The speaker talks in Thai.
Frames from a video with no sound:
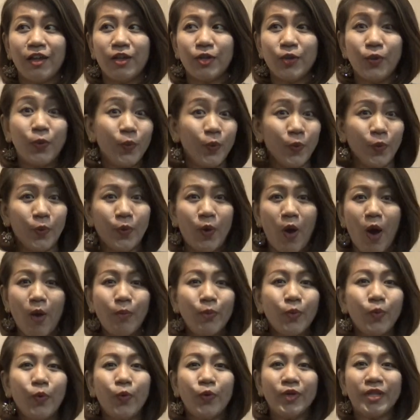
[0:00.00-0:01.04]
ดูข้อ
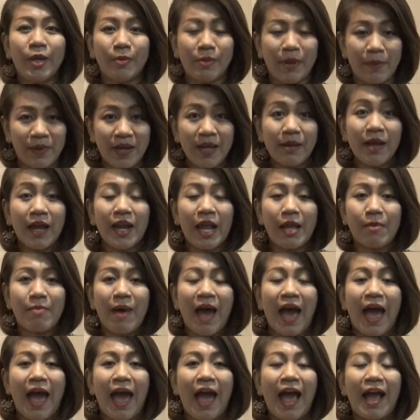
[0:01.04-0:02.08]
มูลเกี่ยวกับเรื่องอะไร
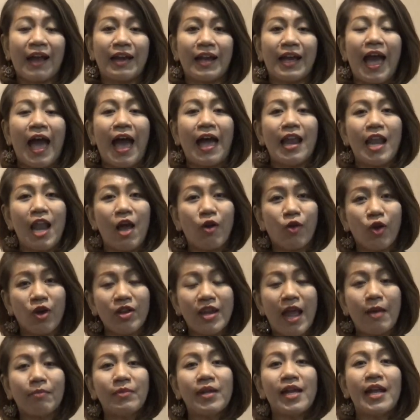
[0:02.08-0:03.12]
บ้างนะคะ แล้วก็
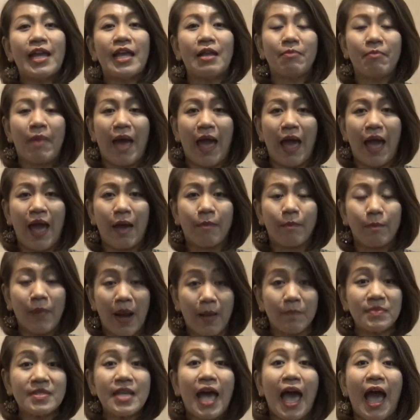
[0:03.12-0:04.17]
นำเทรนมาป
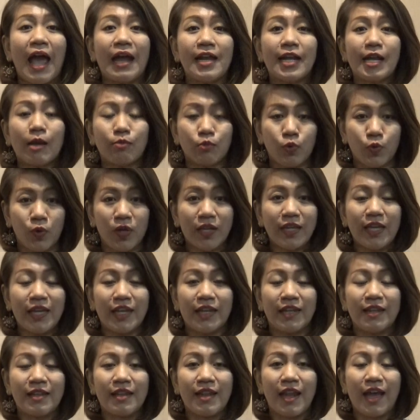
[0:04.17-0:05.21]
รับใช้ในกับธุรกิ
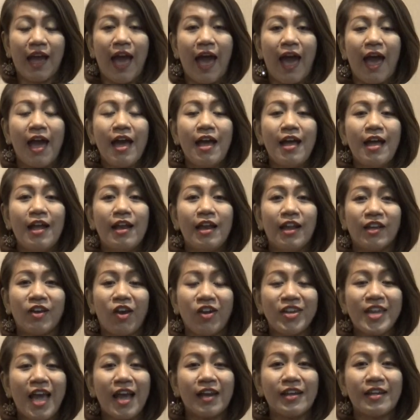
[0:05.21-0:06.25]
จนะคะ แล้วก็
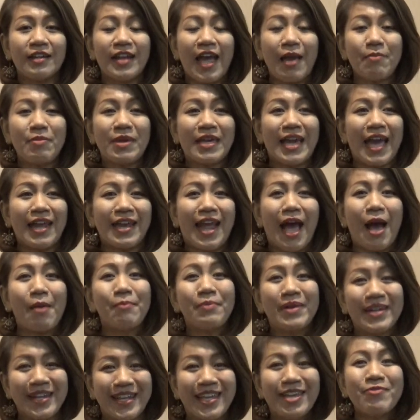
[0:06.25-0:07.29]
อย่างหนึ่งได้มีการ
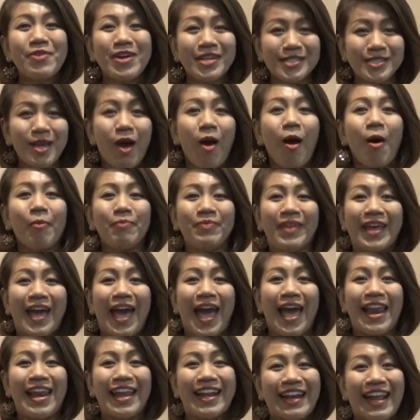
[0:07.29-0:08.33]
ทำมินิเวิร์กช็อปนะ
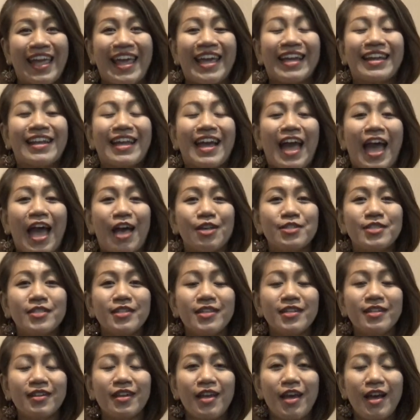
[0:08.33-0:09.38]
คะเล็กๆนะคะ
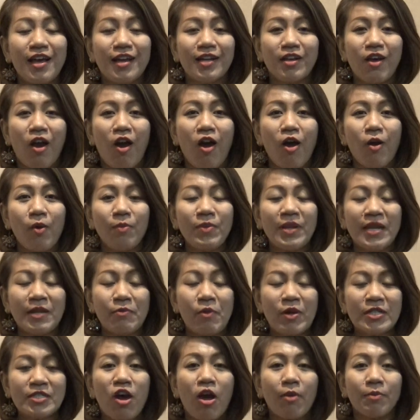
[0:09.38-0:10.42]
ซึ่งก็มินิ
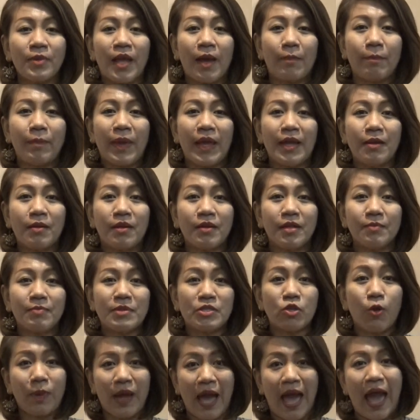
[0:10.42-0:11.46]
เวิร์กช็อปเนี่ยเป็นป
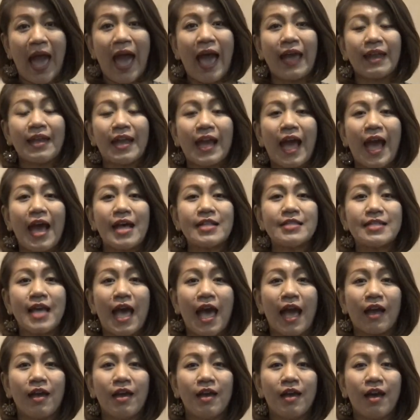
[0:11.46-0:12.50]
ระสบการณ์นะคะ
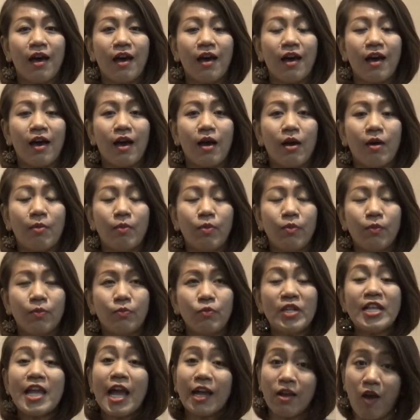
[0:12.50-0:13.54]
จาก
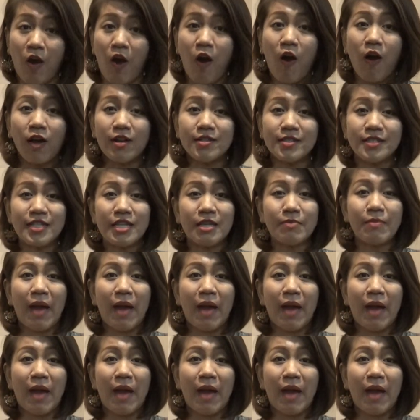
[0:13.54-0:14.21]
วิทยากรที่